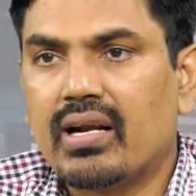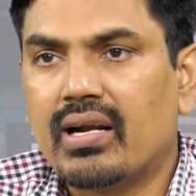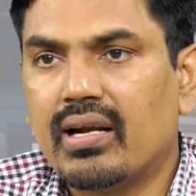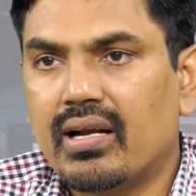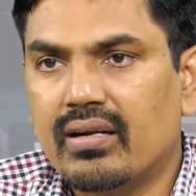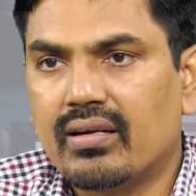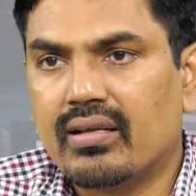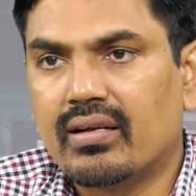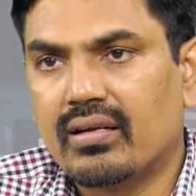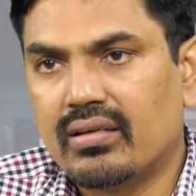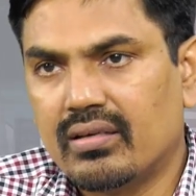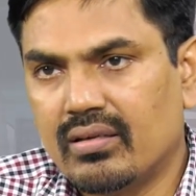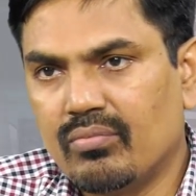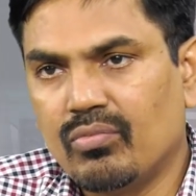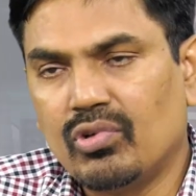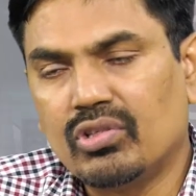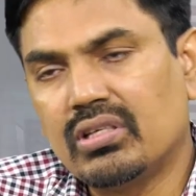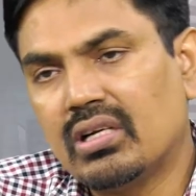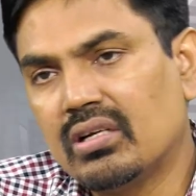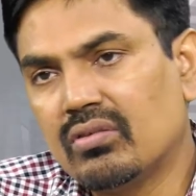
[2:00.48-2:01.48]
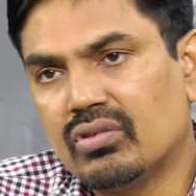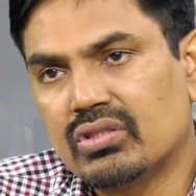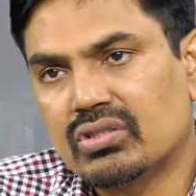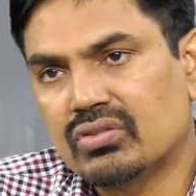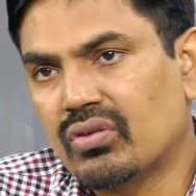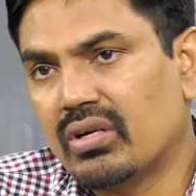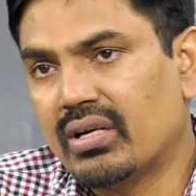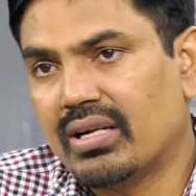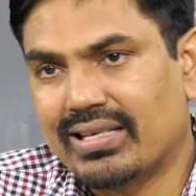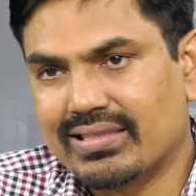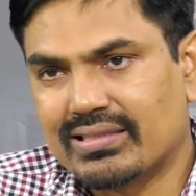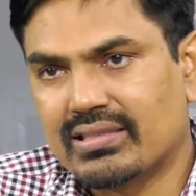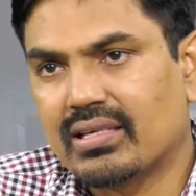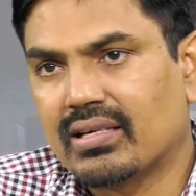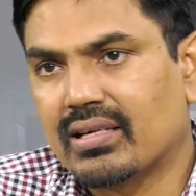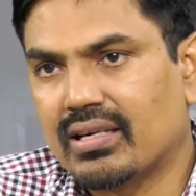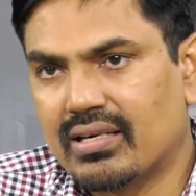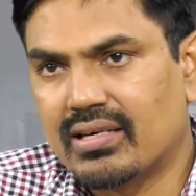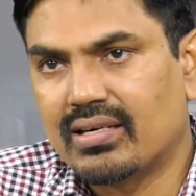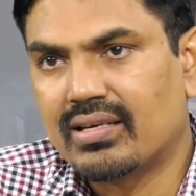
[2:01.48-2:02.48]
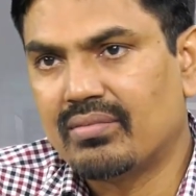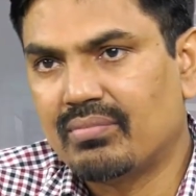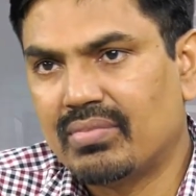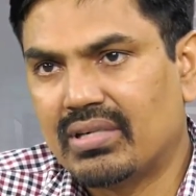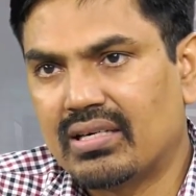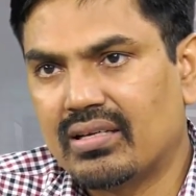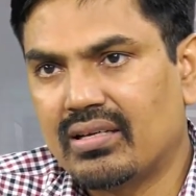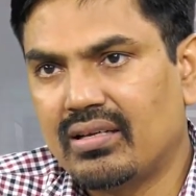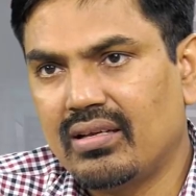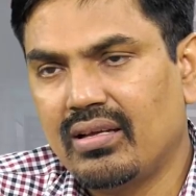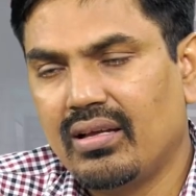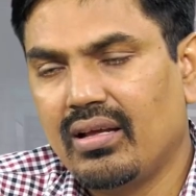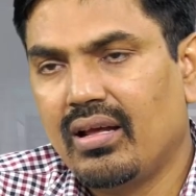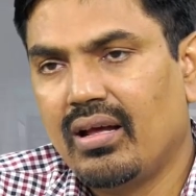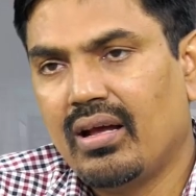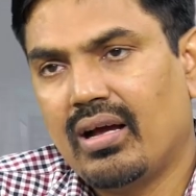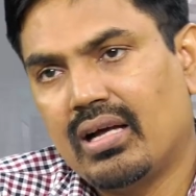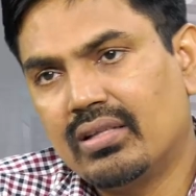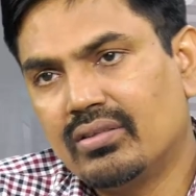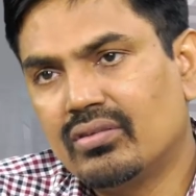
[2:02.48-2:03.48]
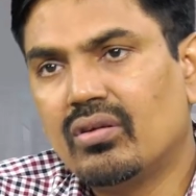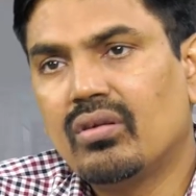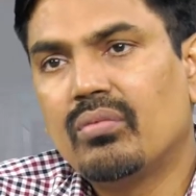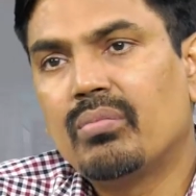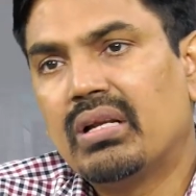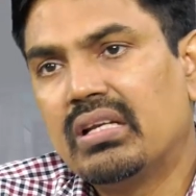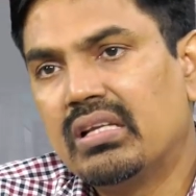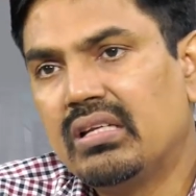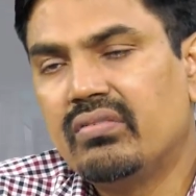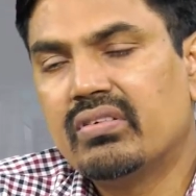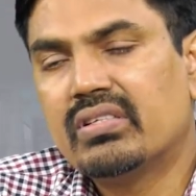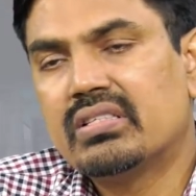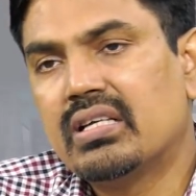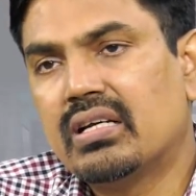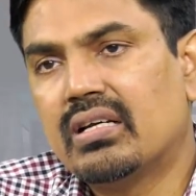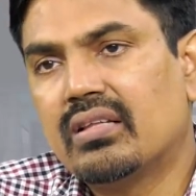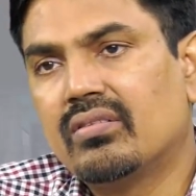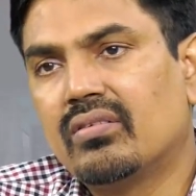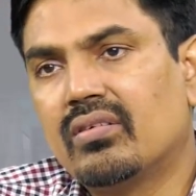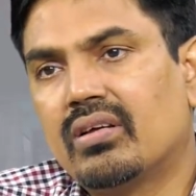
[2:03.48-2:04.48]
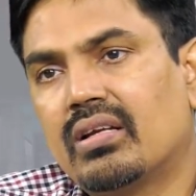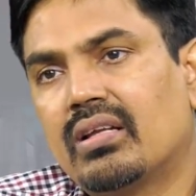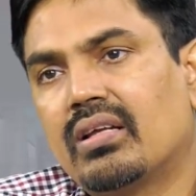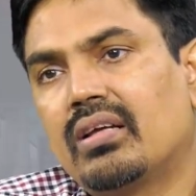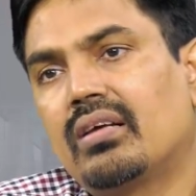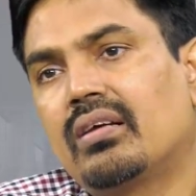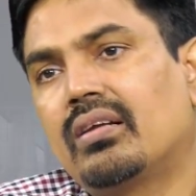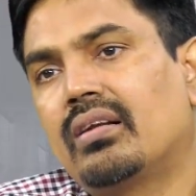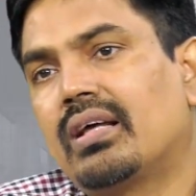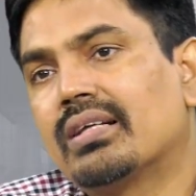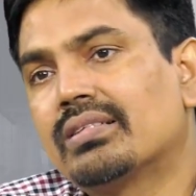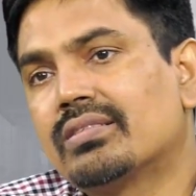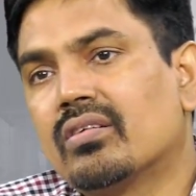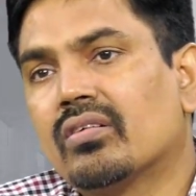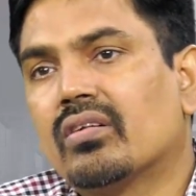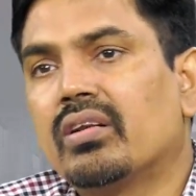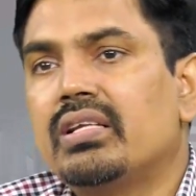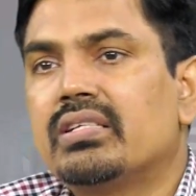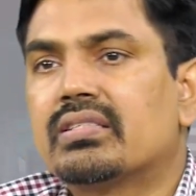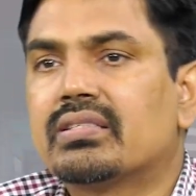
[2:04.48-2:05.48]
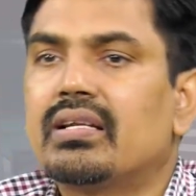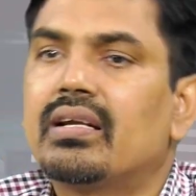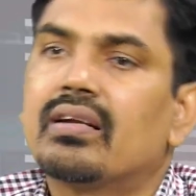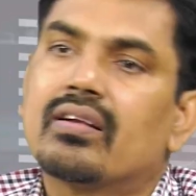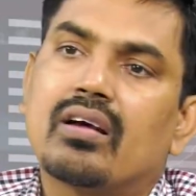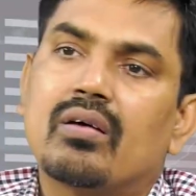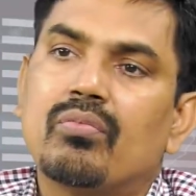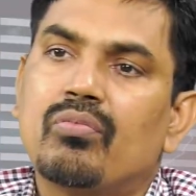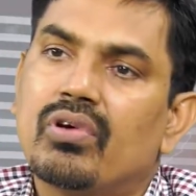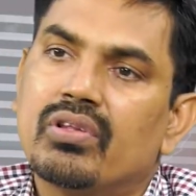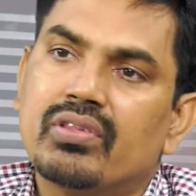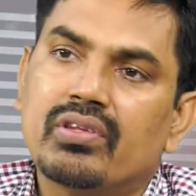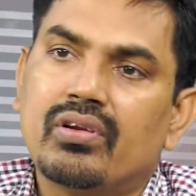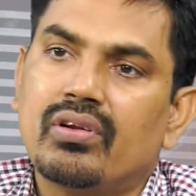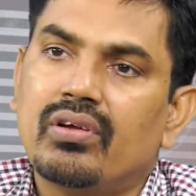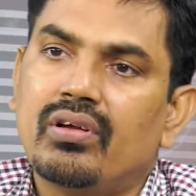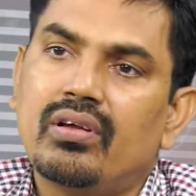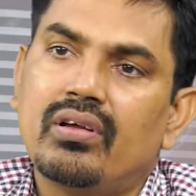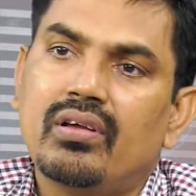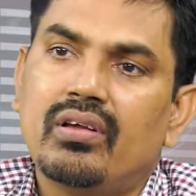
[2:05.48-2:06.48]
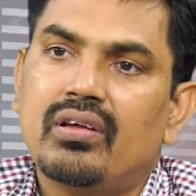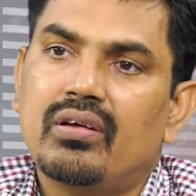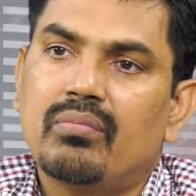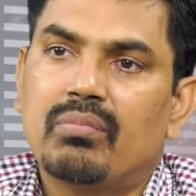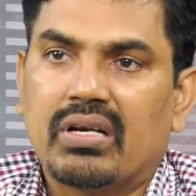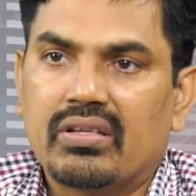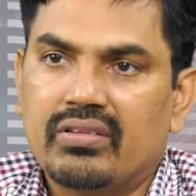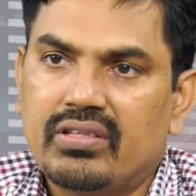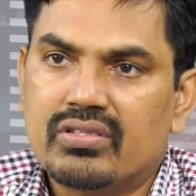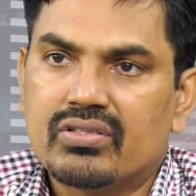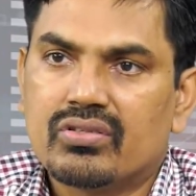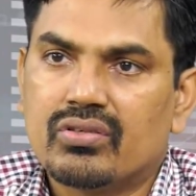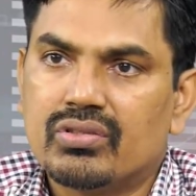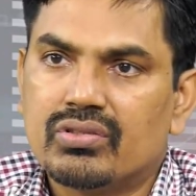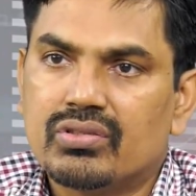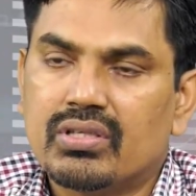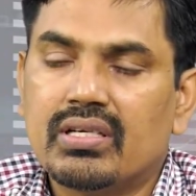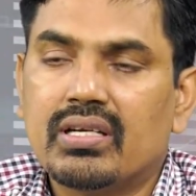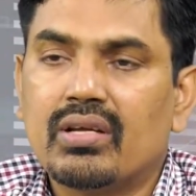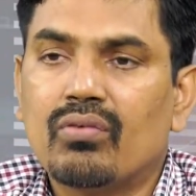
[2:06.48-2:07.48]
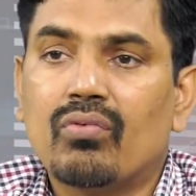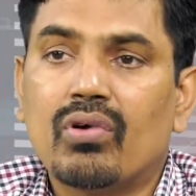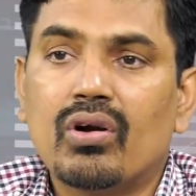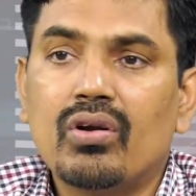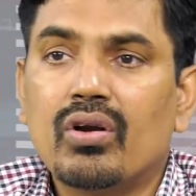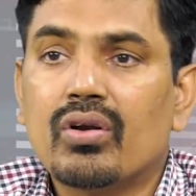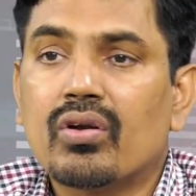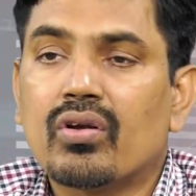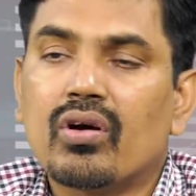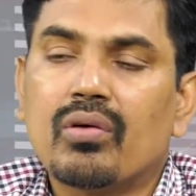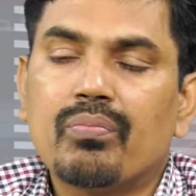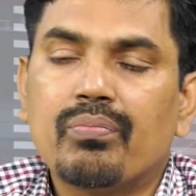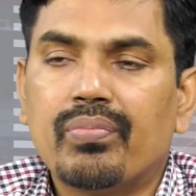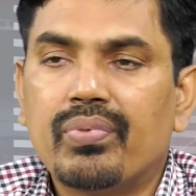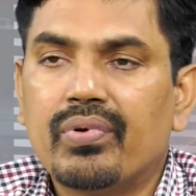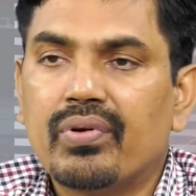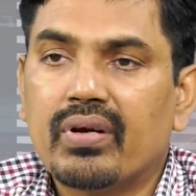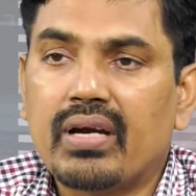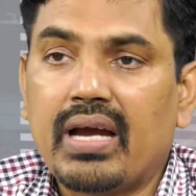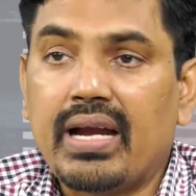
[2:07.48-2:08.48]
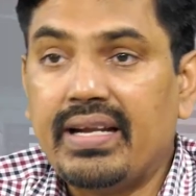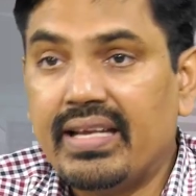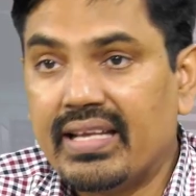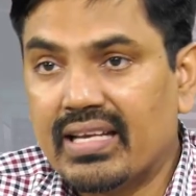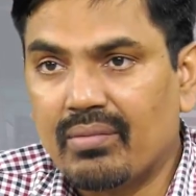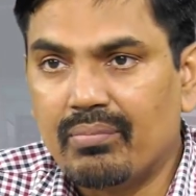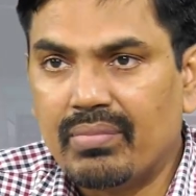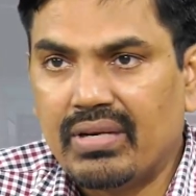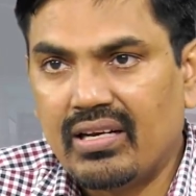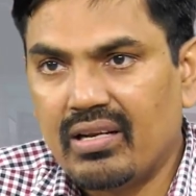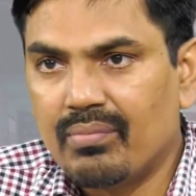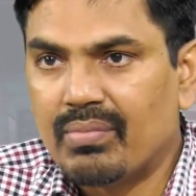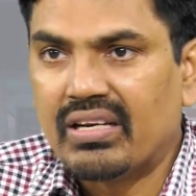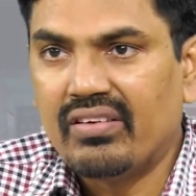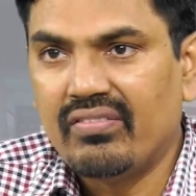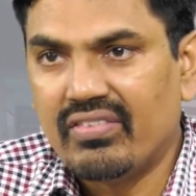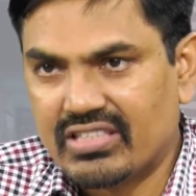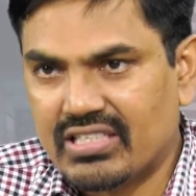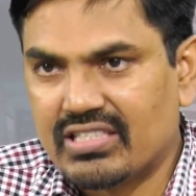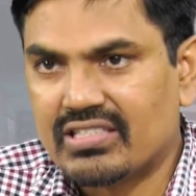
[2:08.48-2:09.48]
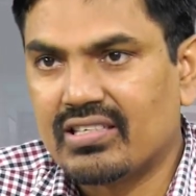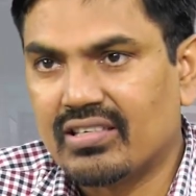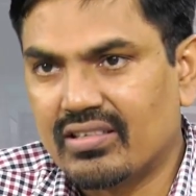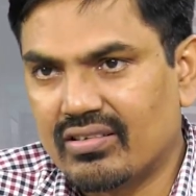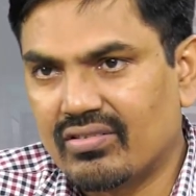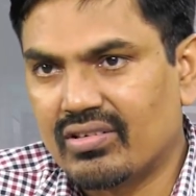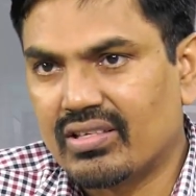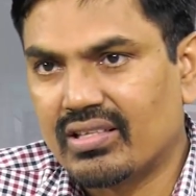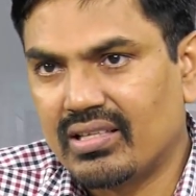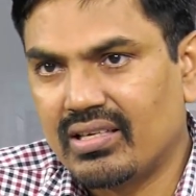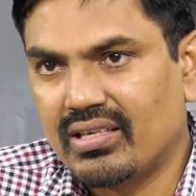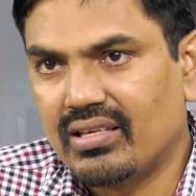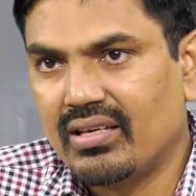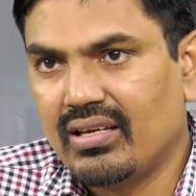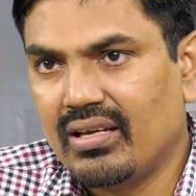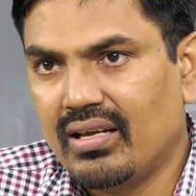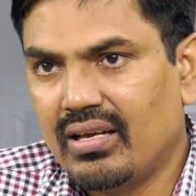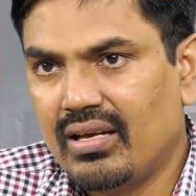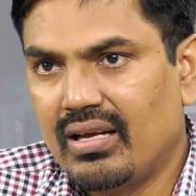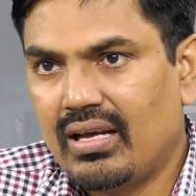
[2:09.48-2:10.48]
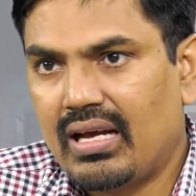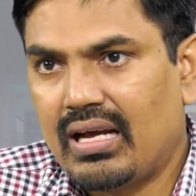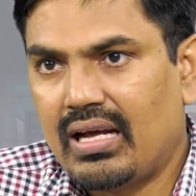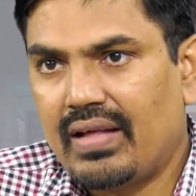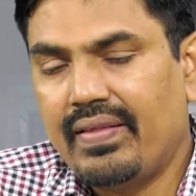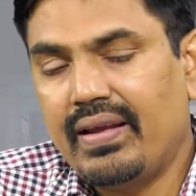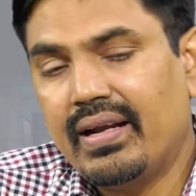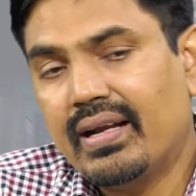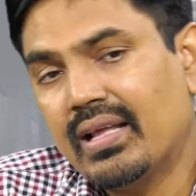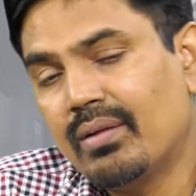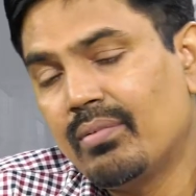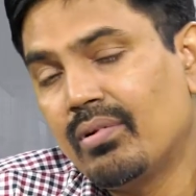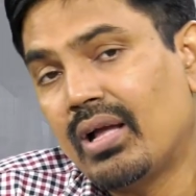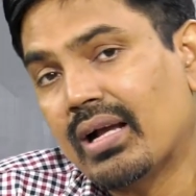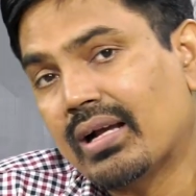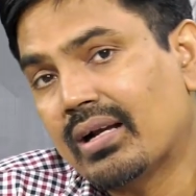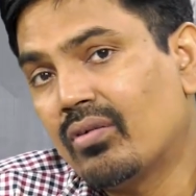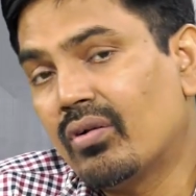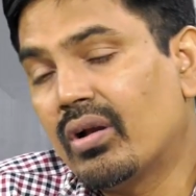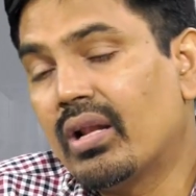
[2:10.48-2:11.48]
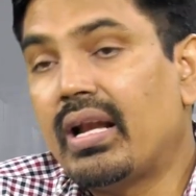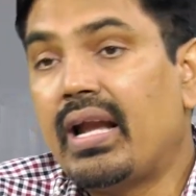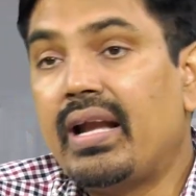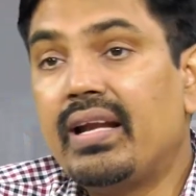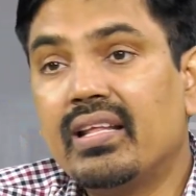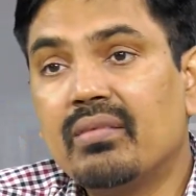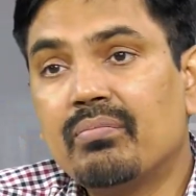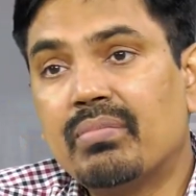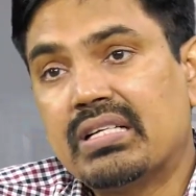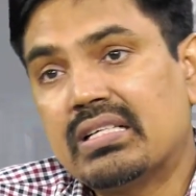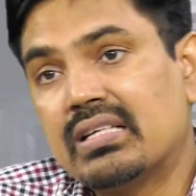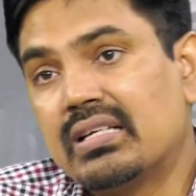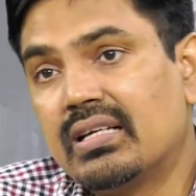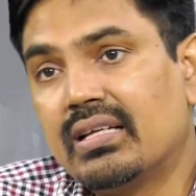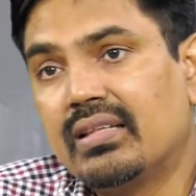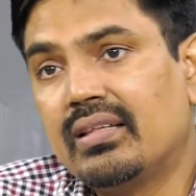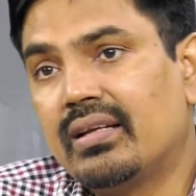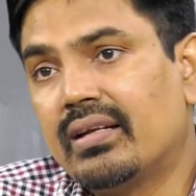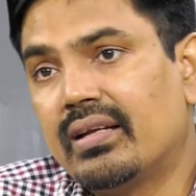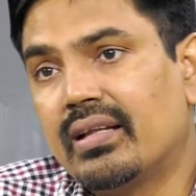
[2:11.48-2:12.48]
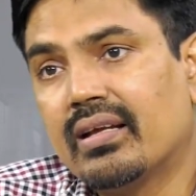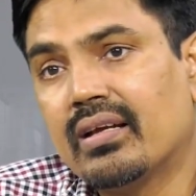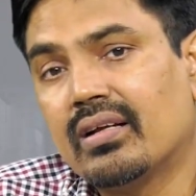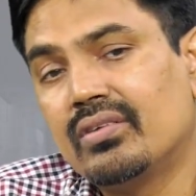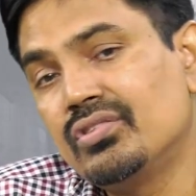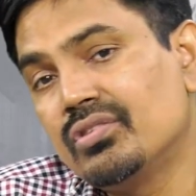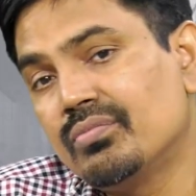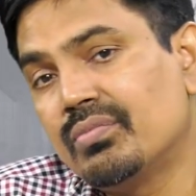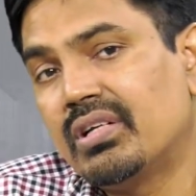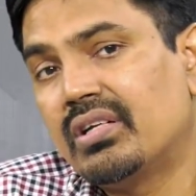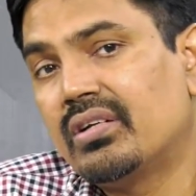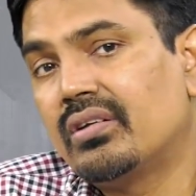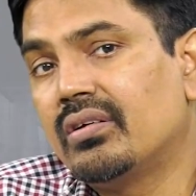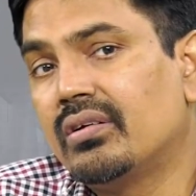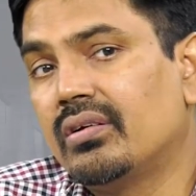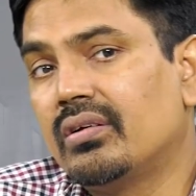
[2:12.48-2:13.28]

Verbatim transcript: హండ్రెడ్ అంటారు అంటే hmm. మోతిలాల్ ఓస్వాల్ నాస్డాక్ హండ్రెడ్ అనమాట అందులో మనం ఇన్వెస్ట్ చేయడం ద్వారా నాస్డాక్ లిస్ట్ అయిన టాప్ వందలో మనం తీసుకోవచ్చు అంటే వరల్డ్ టాప్ ఐటీ కంపెనీలో మనం ఇన్వెస్ట్ చేసినట్టు ఉంటుంది అదే టైంలో అక్కడ కూడా నైంటీ పర్సెంట్ ఏంటంటే కన్జ్యూమర్